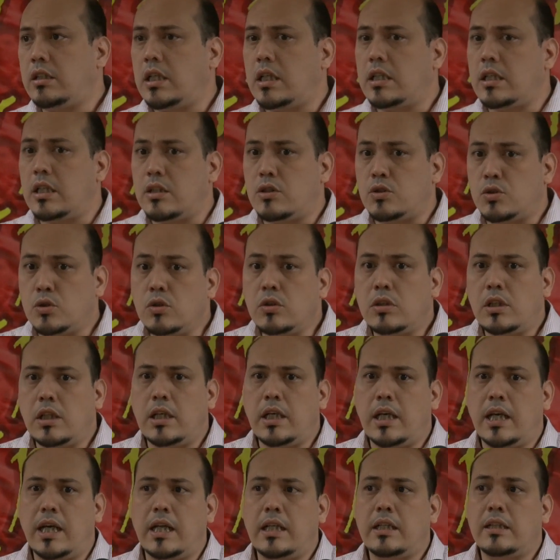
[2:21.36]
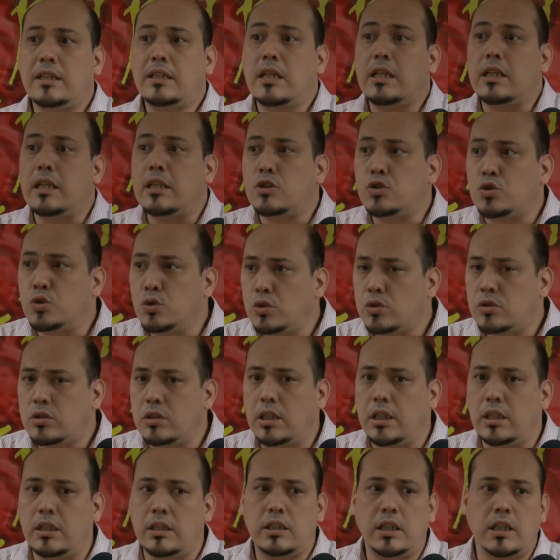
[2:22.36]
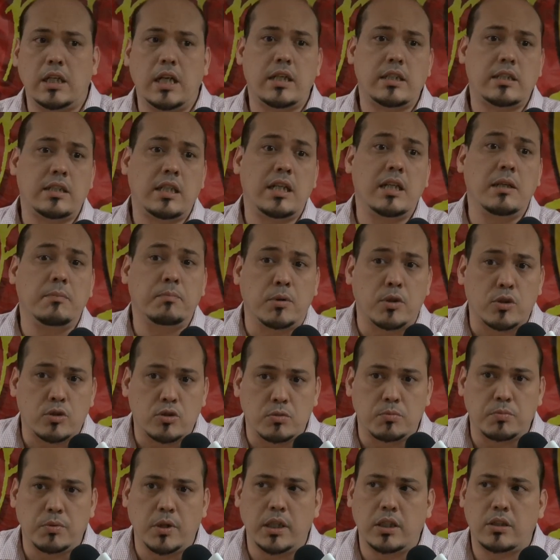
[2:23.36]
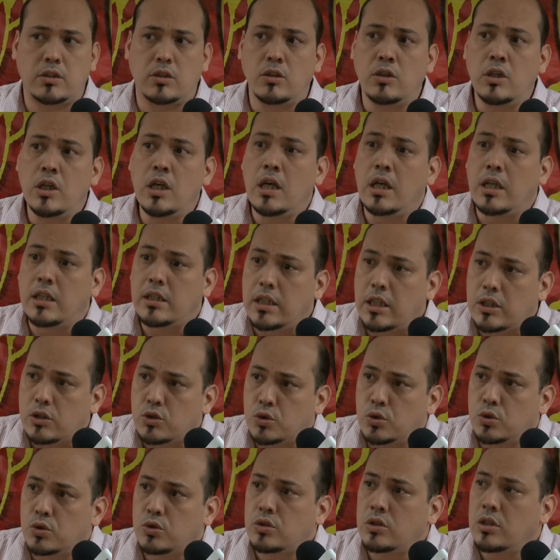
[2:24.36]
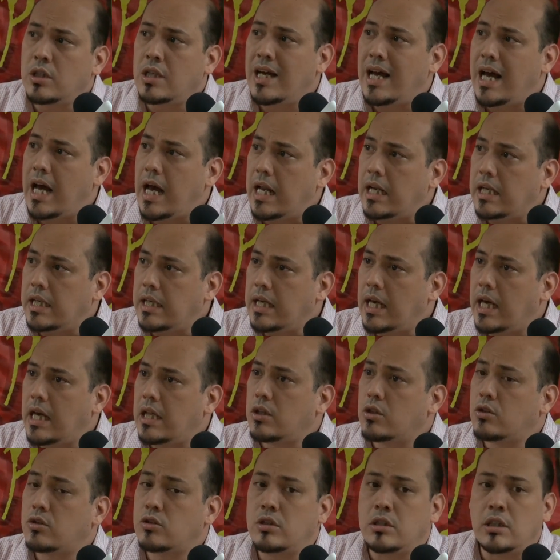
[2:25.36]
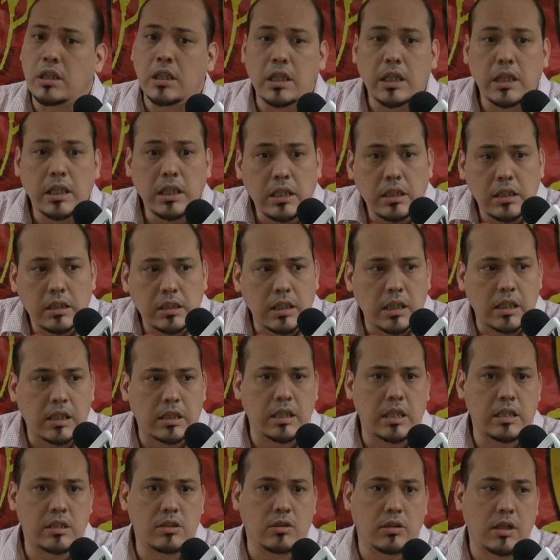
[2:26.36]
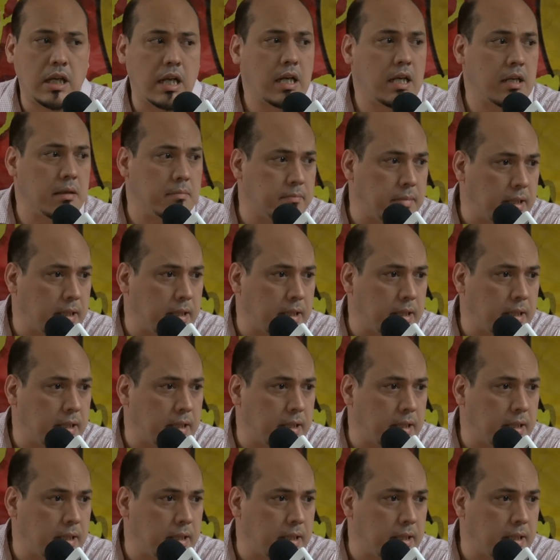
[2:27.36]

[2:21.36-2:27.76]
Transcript: de sus dirigentes, de sus intereses y por supuesto de sus aliados internacionales, en